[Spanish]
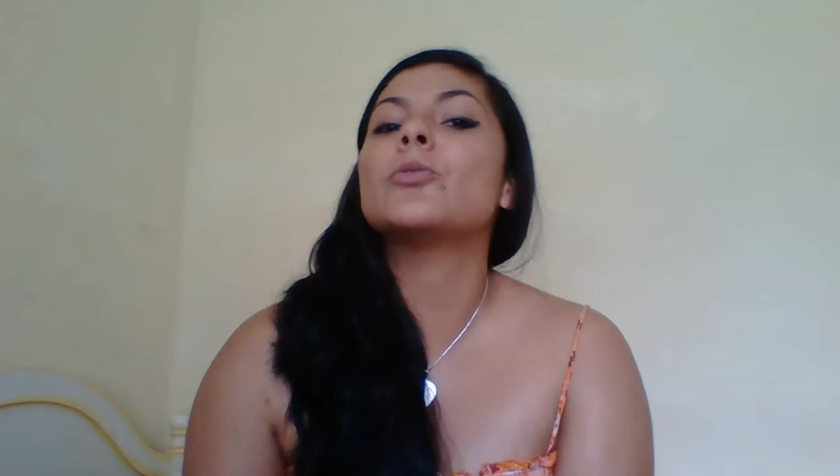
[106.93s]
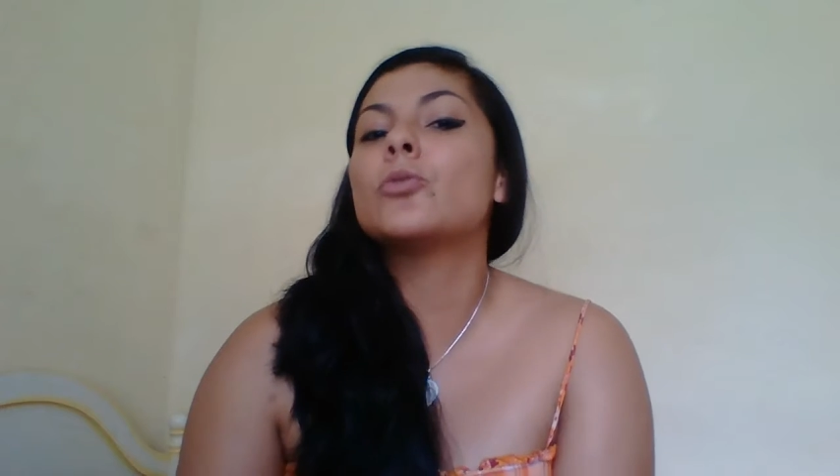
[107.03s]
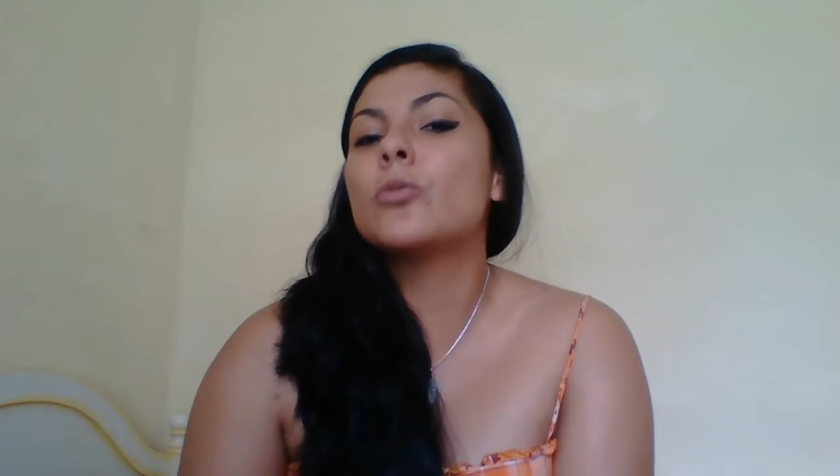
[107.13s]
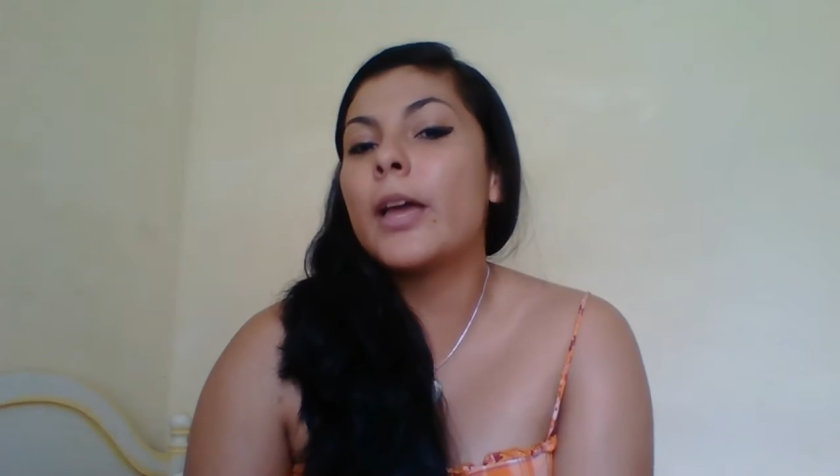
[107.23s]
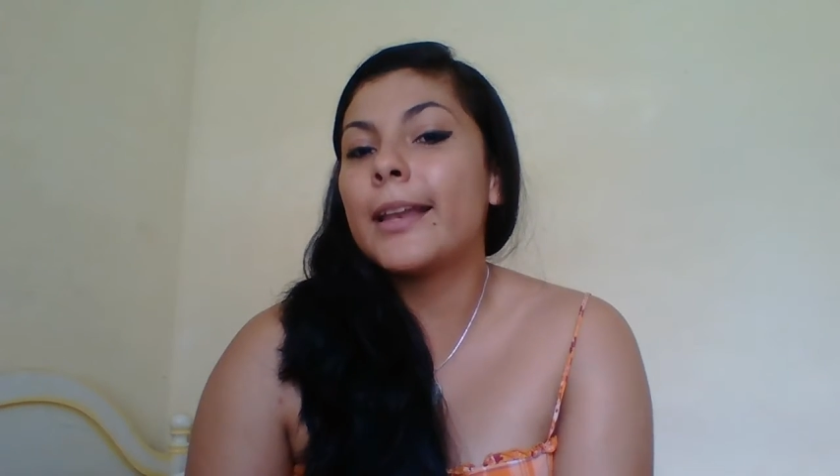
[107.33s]
o
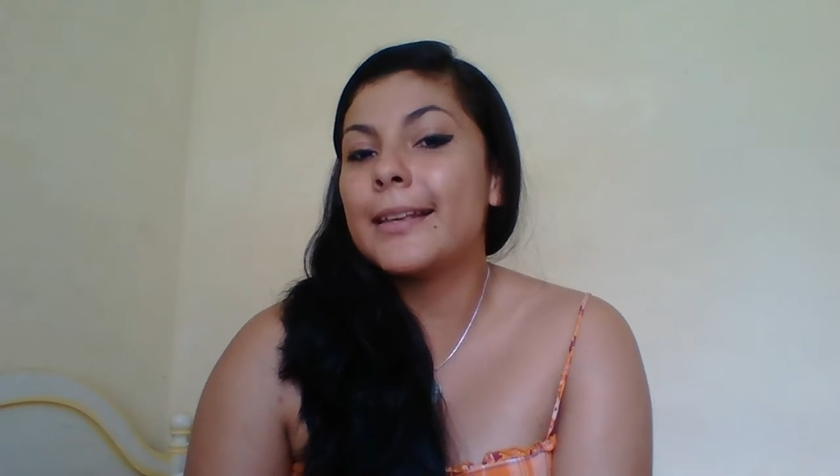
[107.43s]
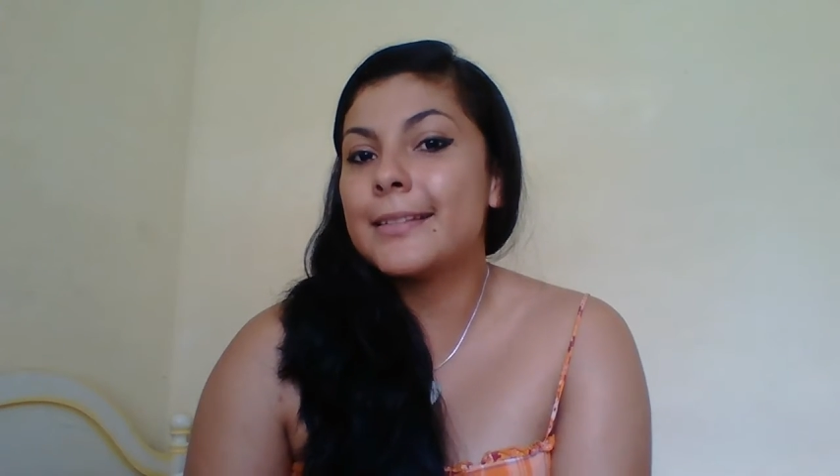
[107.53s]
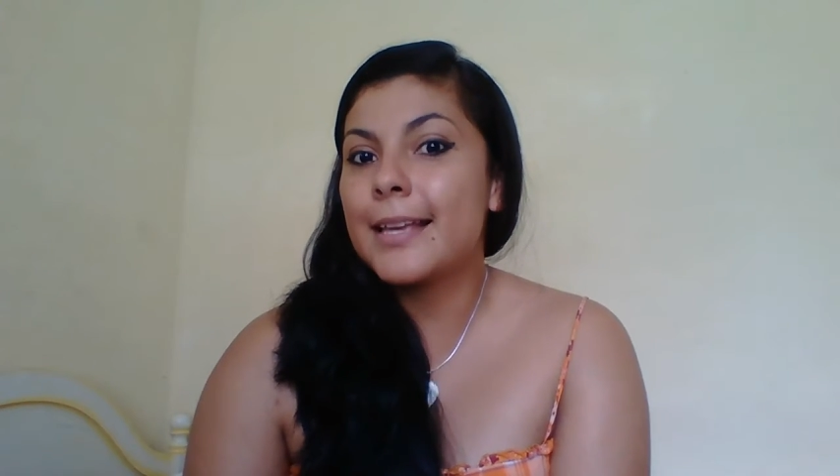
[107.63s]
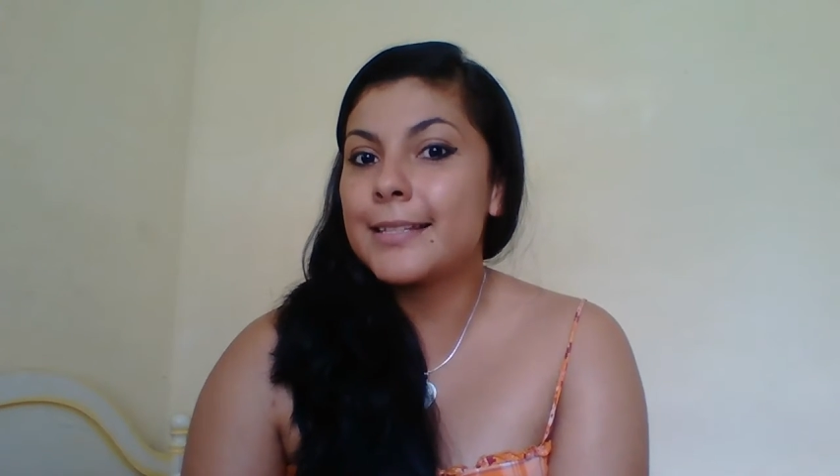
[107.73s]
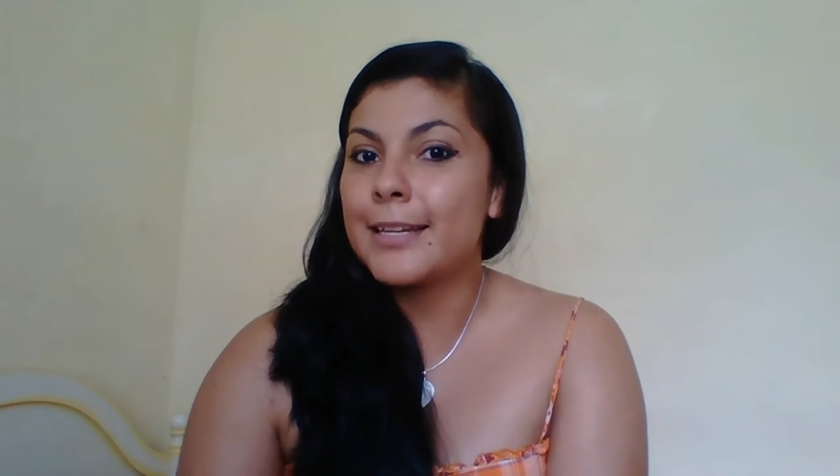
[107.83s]

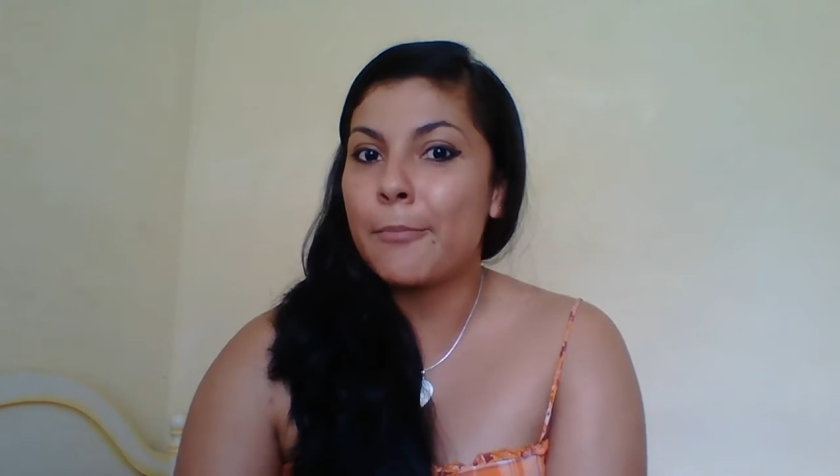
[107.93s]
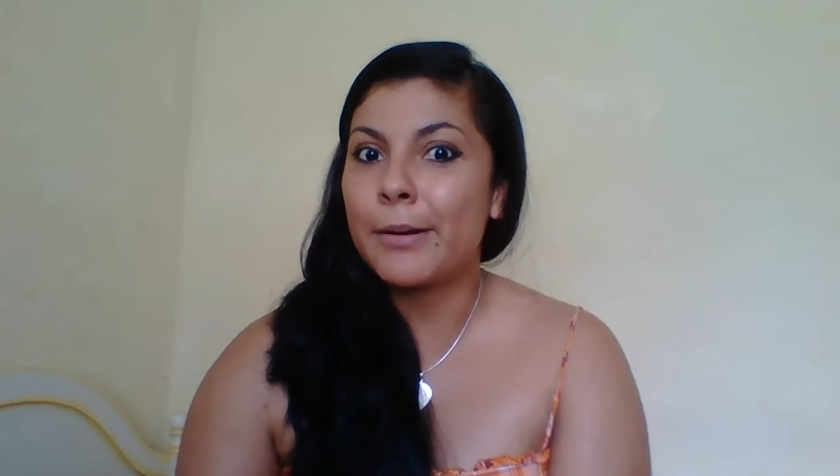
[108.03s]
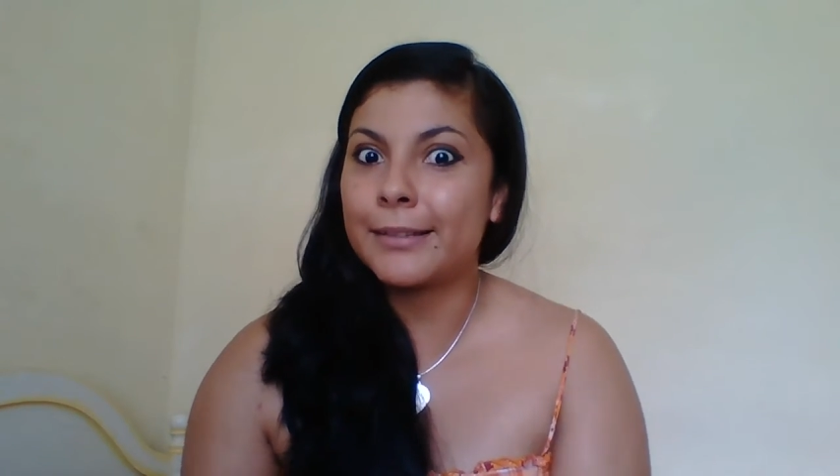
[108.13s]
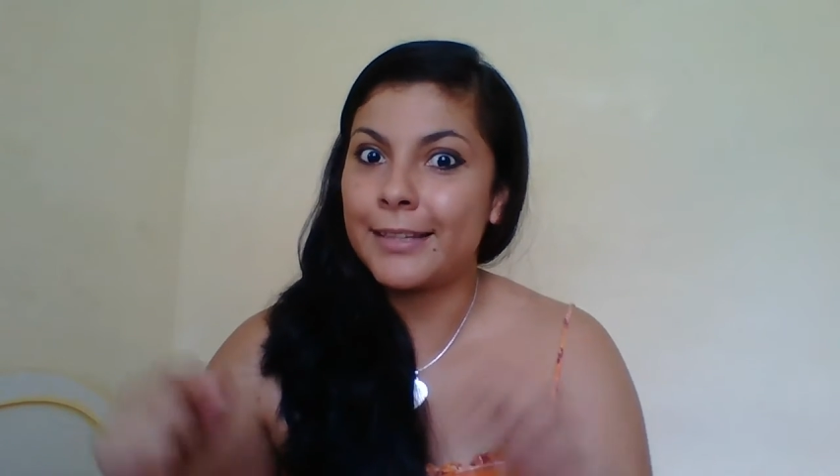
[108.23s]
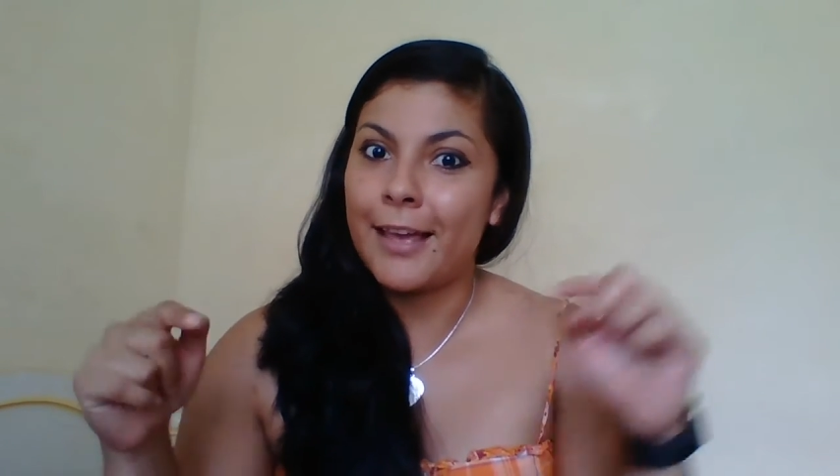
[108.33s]
sugerencias en la
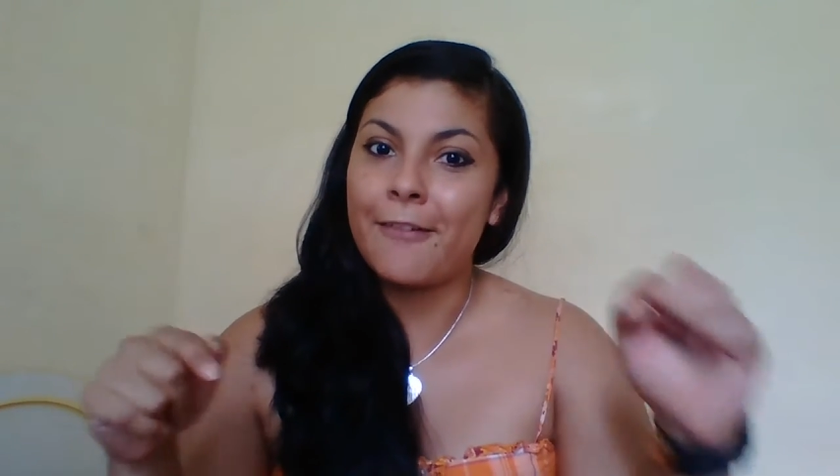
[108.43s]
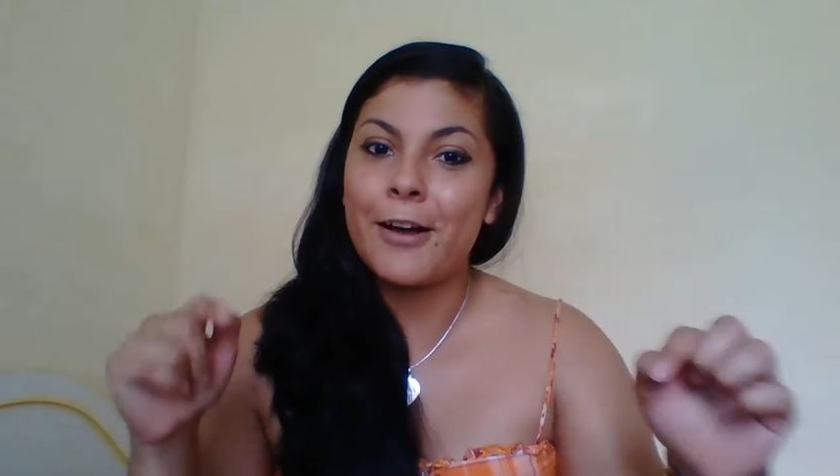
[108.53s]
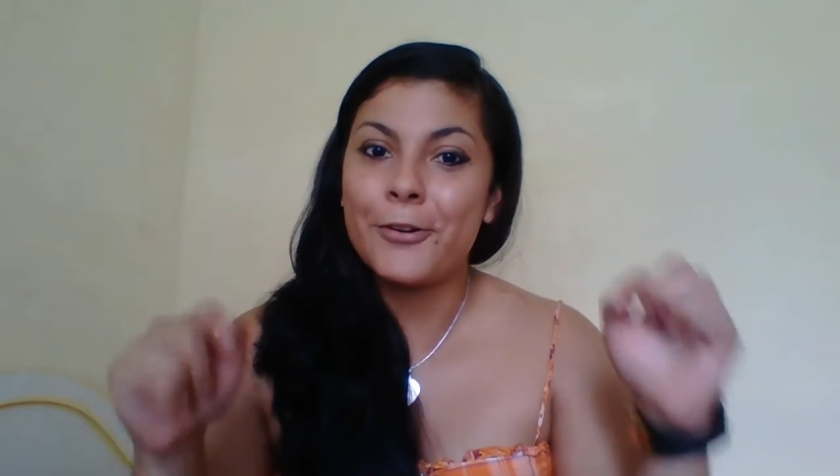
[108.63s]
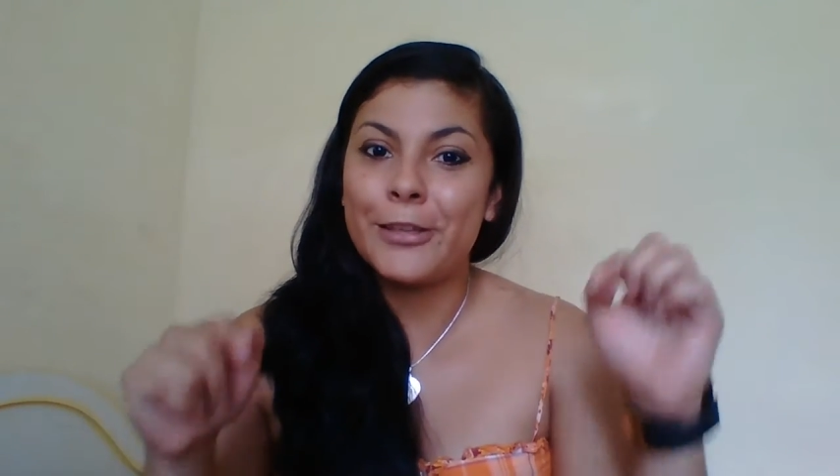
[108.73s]
parte de abajo